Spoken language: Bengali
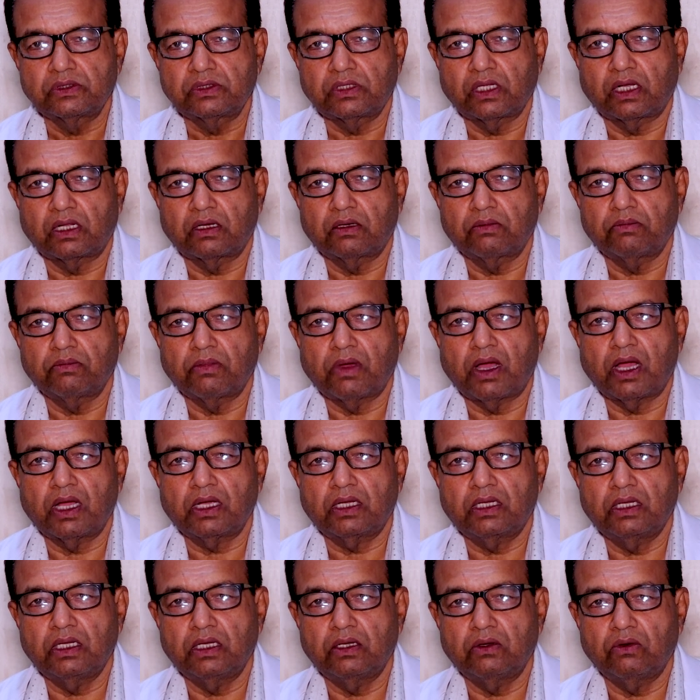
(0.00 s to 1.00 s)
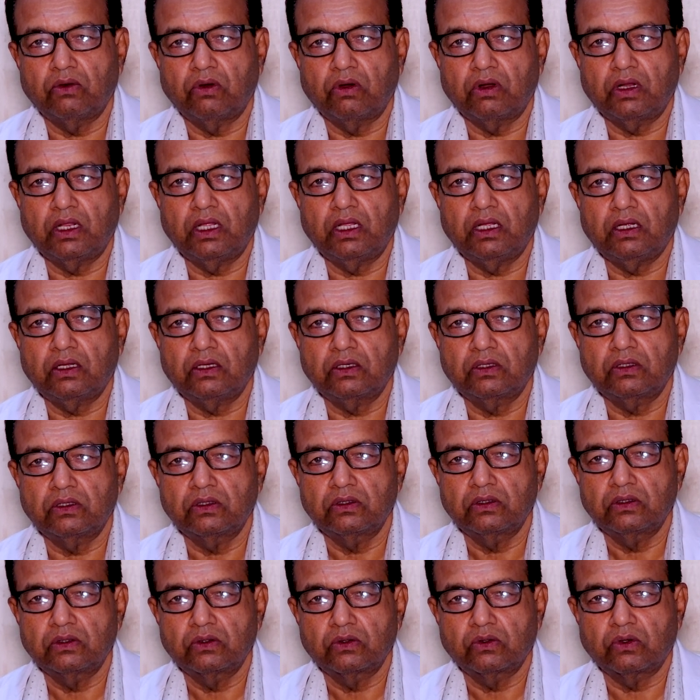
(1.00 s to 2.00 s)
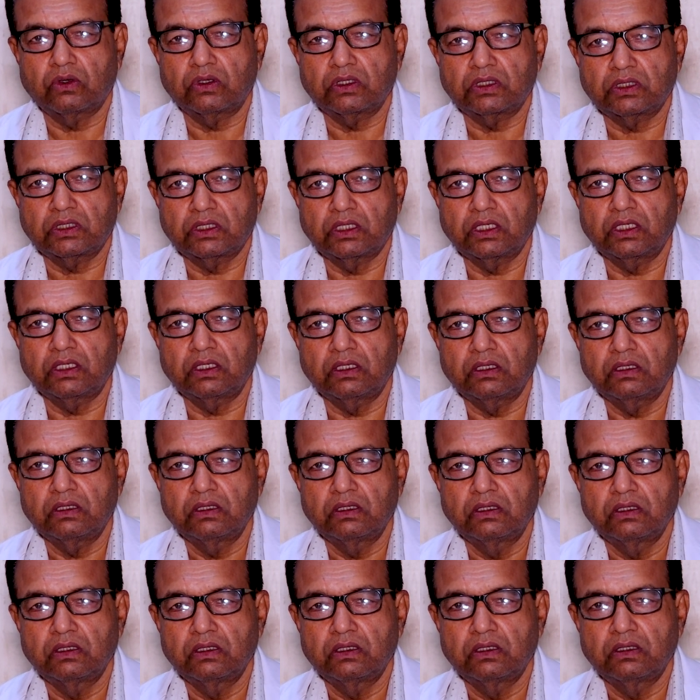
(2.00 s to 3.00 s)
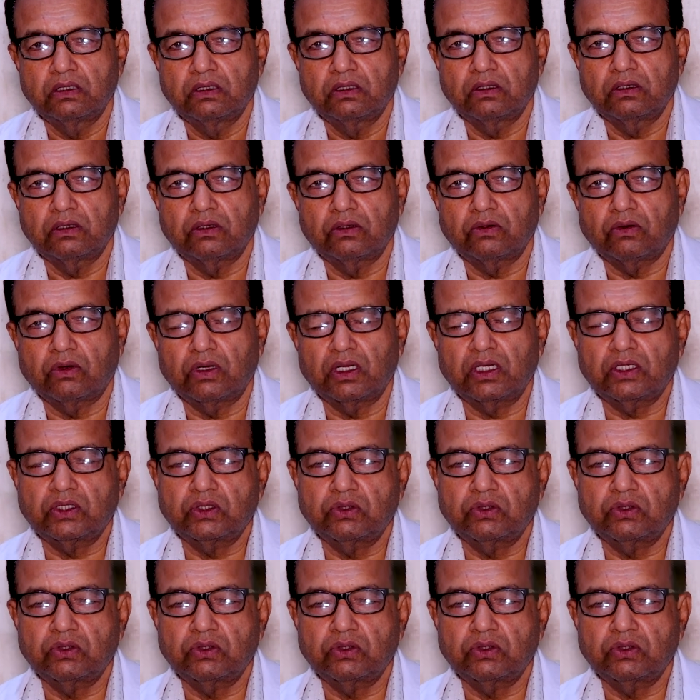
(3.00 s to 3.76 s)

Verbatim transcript: তার মাকে অনেক কষ্টে অনেক